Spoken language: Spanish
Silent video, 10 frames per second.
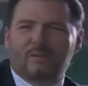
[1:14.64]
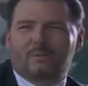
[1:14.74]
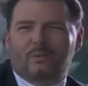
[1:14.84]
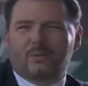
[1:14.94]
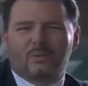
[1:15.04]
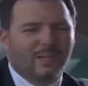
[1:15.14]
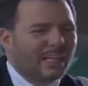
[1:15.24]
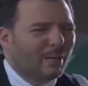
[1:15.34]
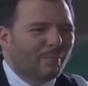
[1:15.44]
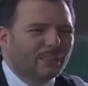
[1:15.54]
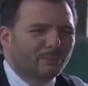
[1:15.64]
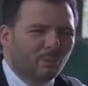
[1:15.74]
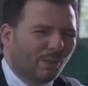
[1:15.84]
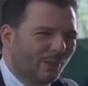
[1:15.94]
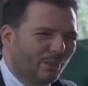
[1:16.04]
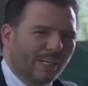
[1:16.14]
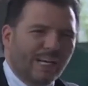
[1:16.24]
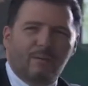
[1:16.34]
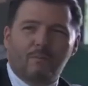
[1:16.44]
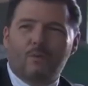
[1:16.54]
favor, no hay nada más público
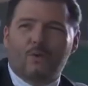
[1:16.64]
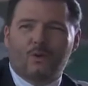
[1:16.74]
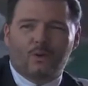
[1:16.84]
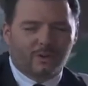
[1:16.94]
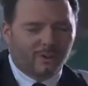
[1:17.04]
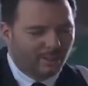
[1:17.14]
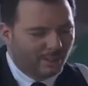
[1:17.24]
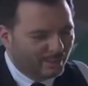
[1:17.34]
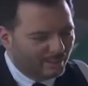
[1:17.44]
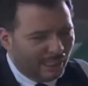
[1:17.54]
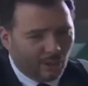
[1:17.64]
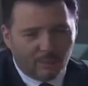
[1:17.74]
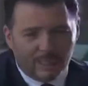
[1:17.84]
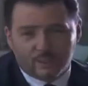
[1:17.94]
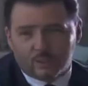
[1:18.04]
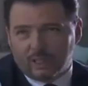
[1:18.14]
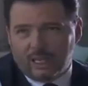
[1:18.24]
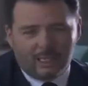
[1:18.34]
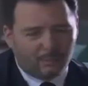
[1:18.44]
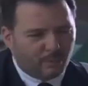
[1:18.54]
que el amor. Él no me ha dicho
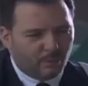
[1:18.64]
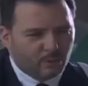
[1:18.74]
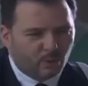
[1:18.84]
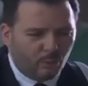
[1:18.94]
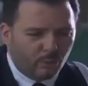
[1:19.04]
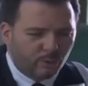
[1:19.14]
nada, pero es